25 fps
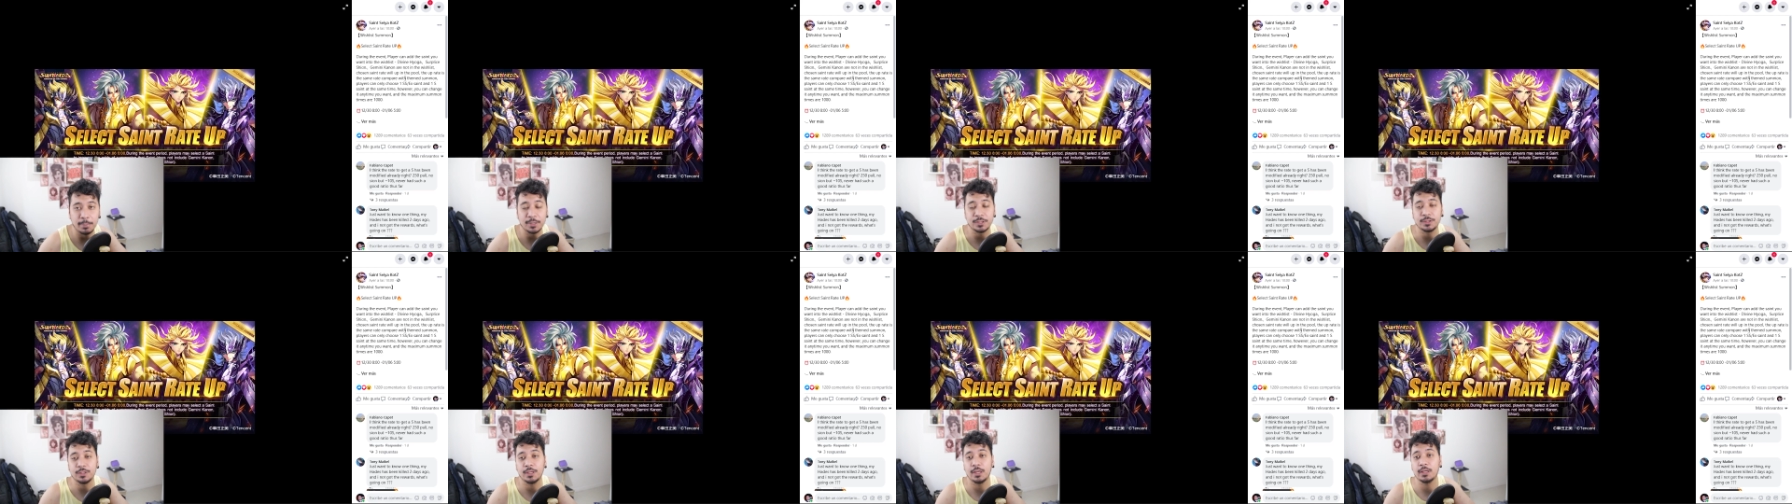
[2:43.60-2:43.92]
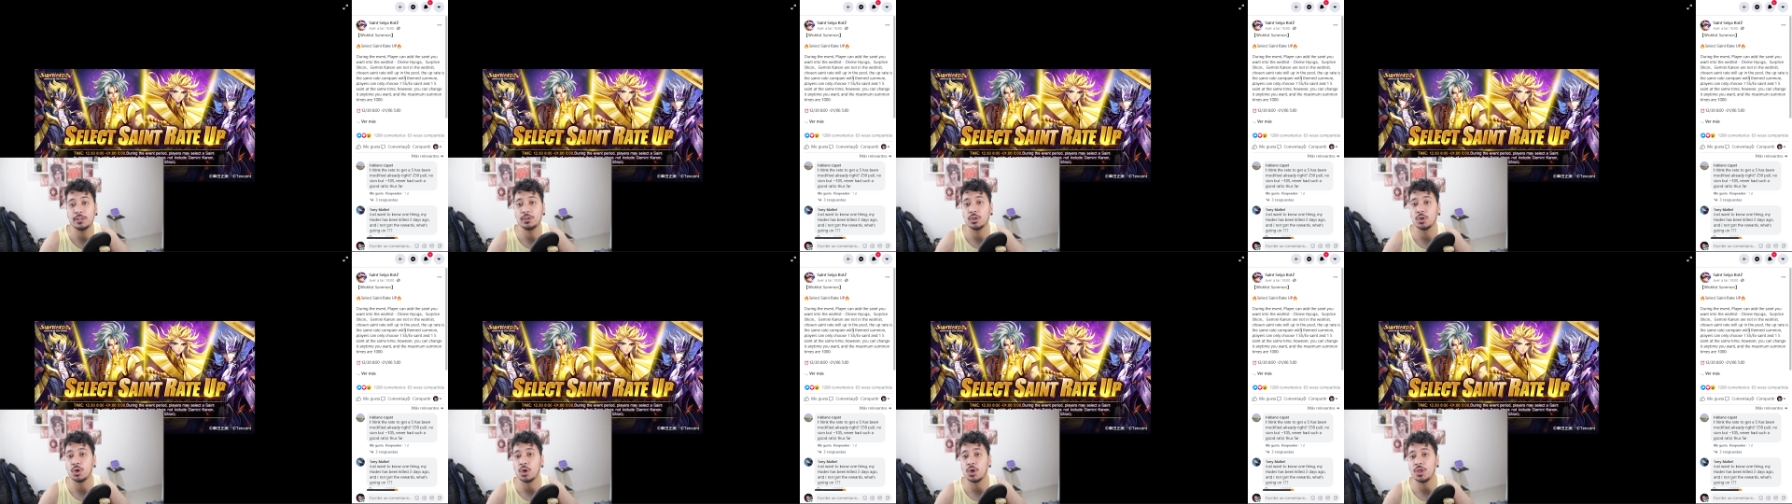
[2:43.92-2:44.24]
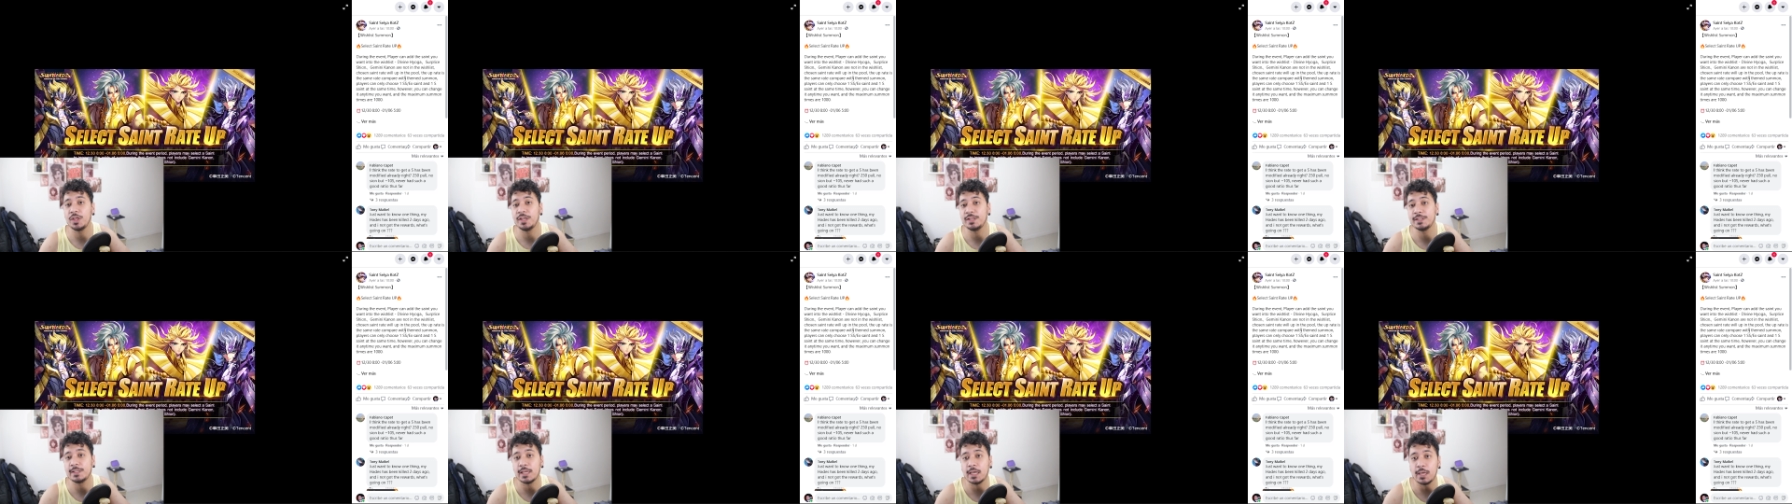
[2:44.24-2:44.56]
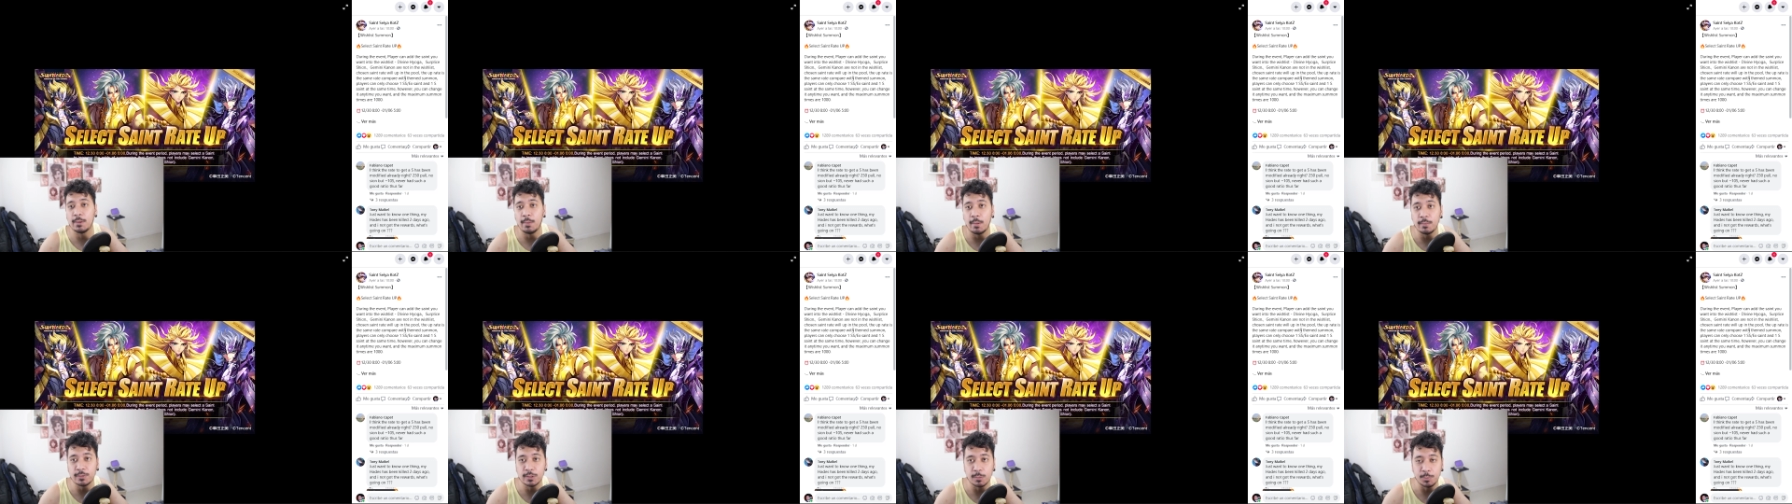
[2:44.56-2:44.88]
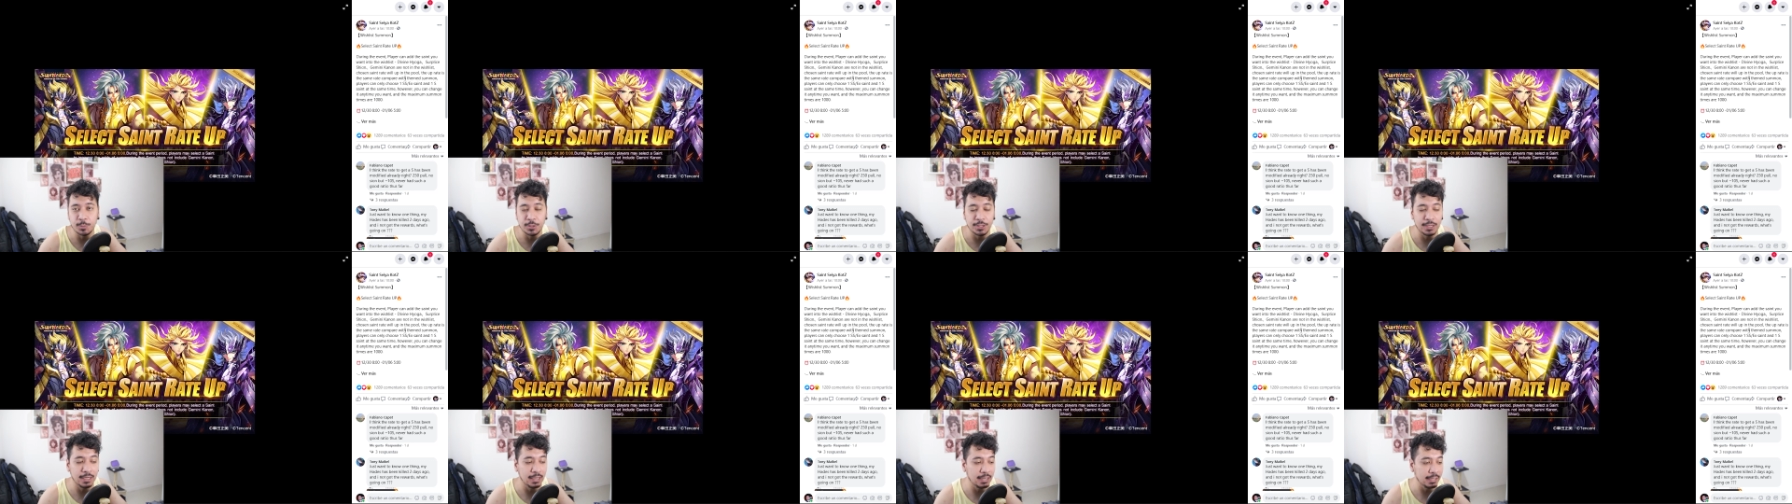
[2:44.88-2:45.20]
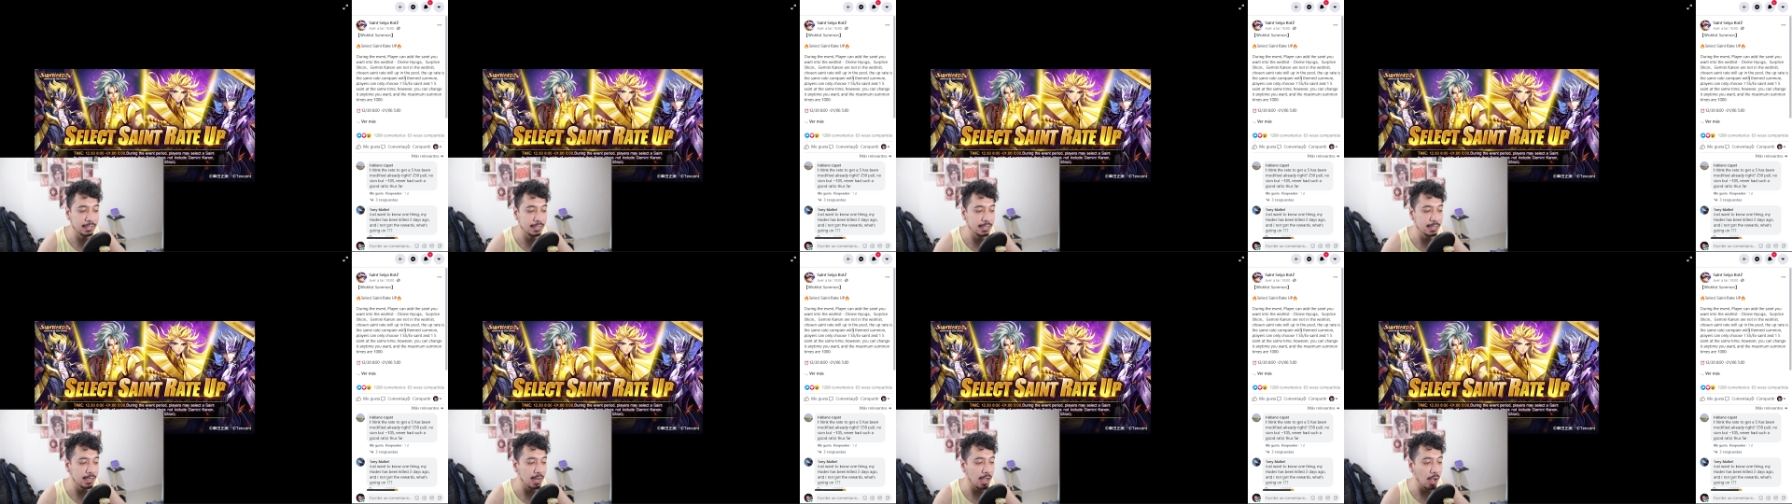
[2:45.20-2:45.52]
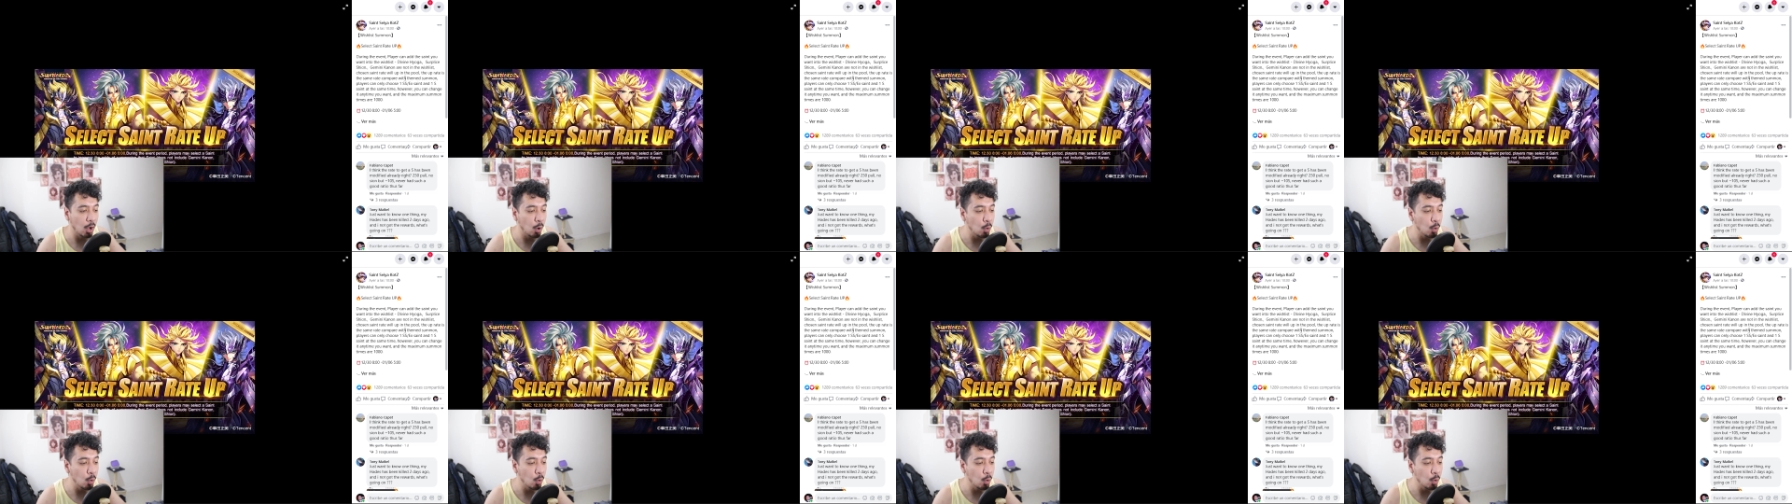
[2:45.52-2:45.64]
Aparte de esto nos dice que vamos a poder elegir